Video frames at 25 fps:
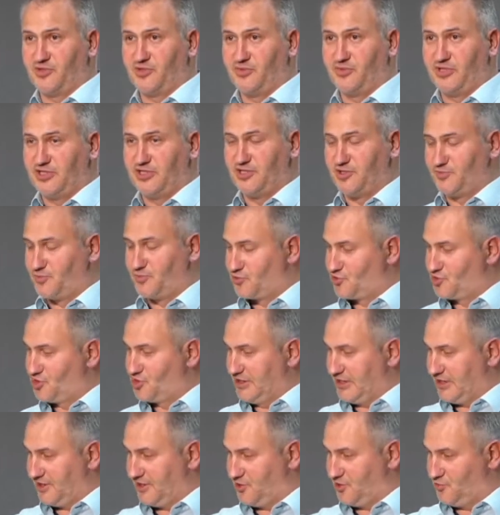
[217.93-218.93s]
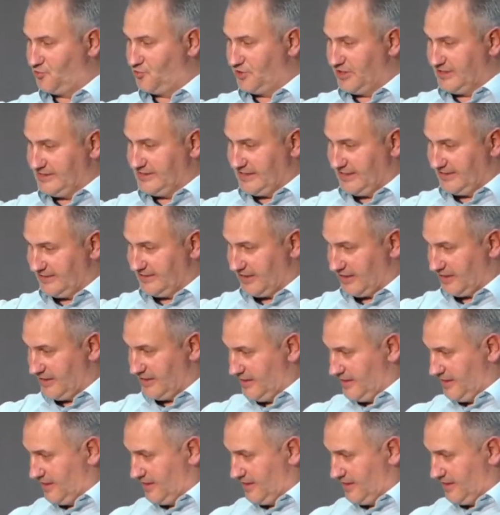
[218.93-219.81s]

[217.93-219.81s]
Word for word: были на пружинках, ее назад так,